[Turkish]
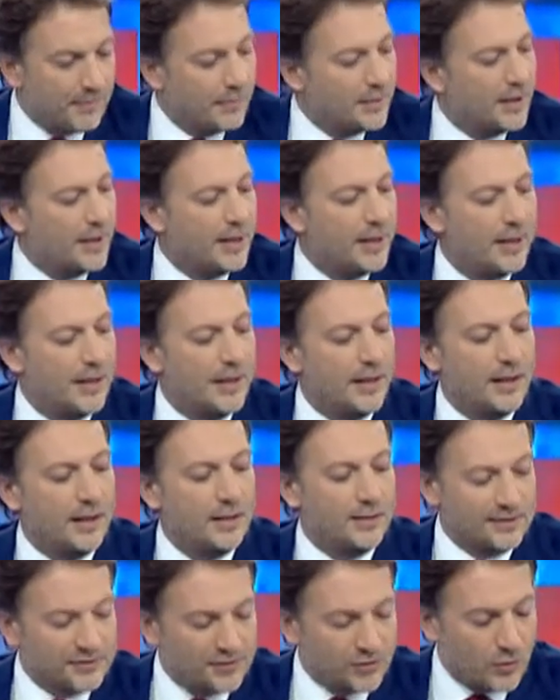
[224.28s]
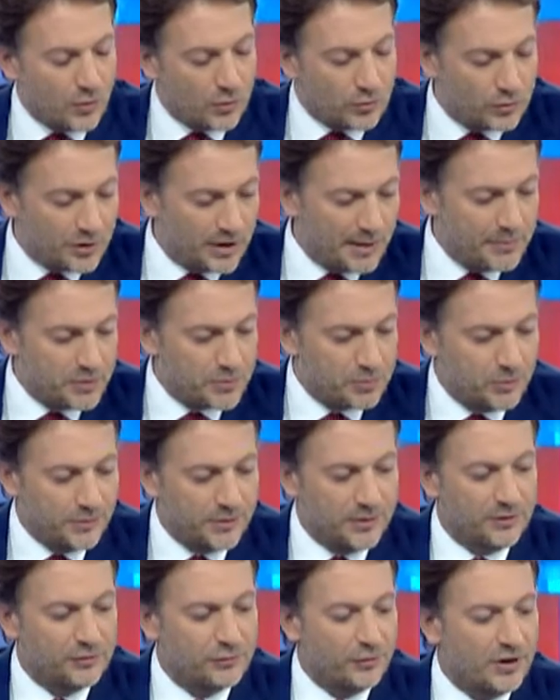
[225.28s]
e, nasıl görüntülemiş
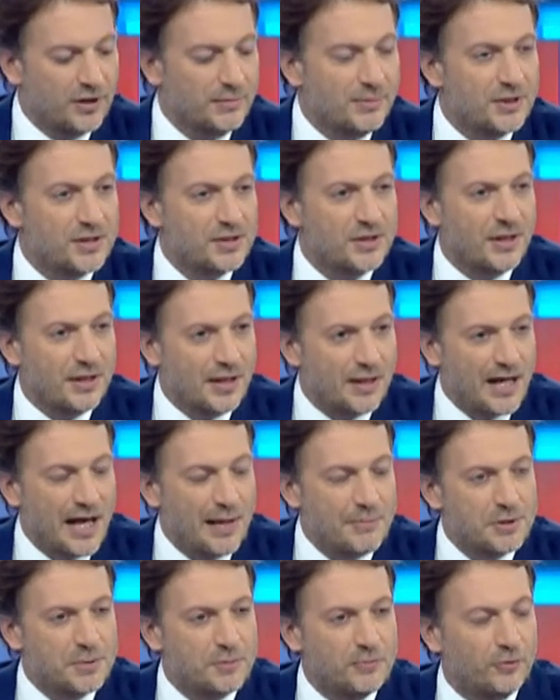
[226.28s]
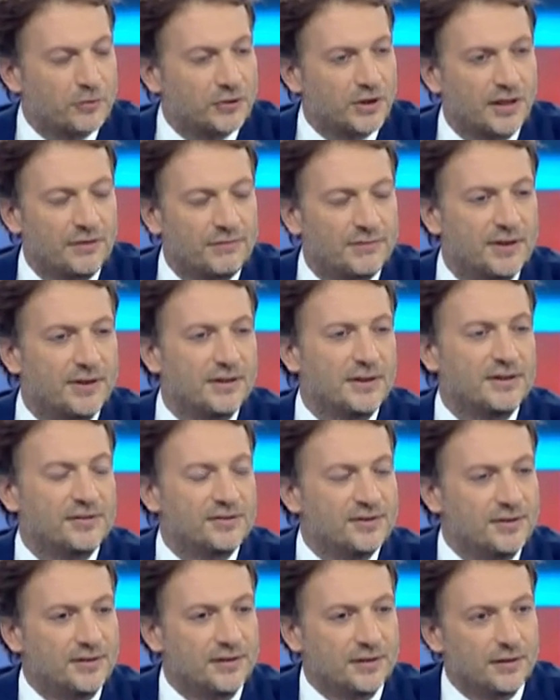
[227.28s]
bunları? Sonra başına ne gelmiş? Bu fotoğrafları
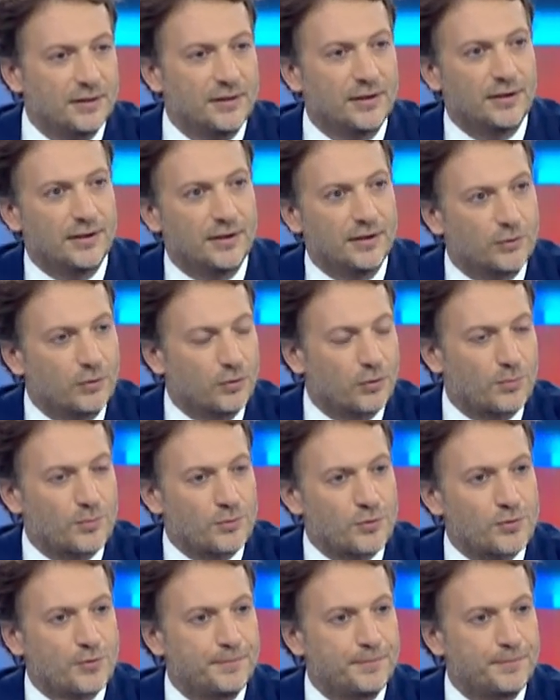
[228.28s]
nasıl e, korumuş?